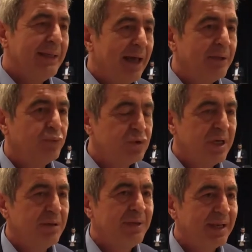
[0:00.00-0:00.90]
Yani bu
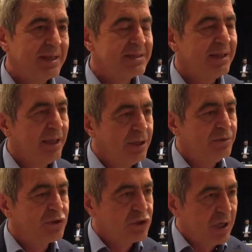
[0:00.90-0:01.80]
şehir merkezinde yeni
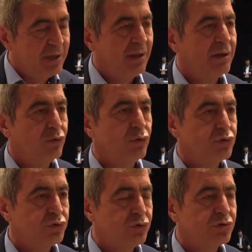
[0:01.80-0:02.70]
bir şehir alanı
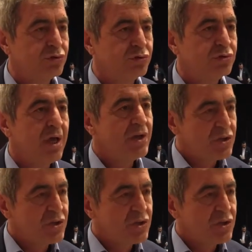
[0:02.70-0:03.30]
oluşturuyorsunuz.